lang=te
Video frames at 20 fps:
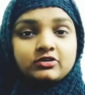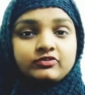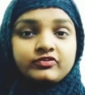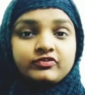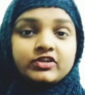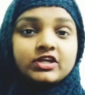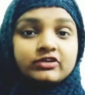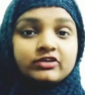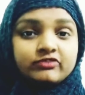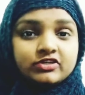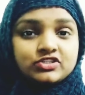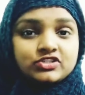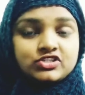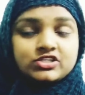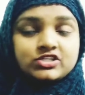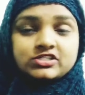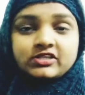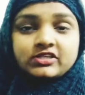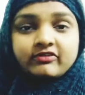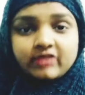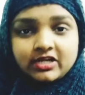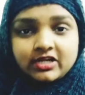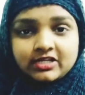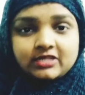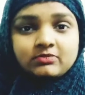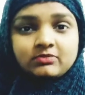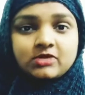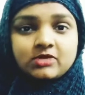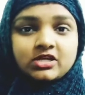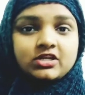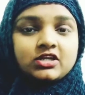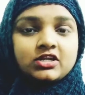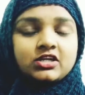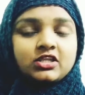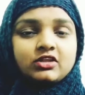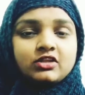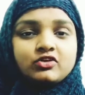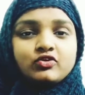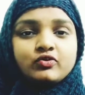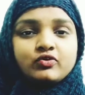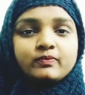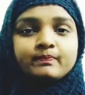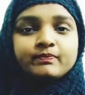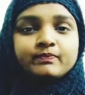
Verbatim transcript: ఫీల్డ్ వర్క్ చేసే వాళ్ళకి మార్కెటింగ్లో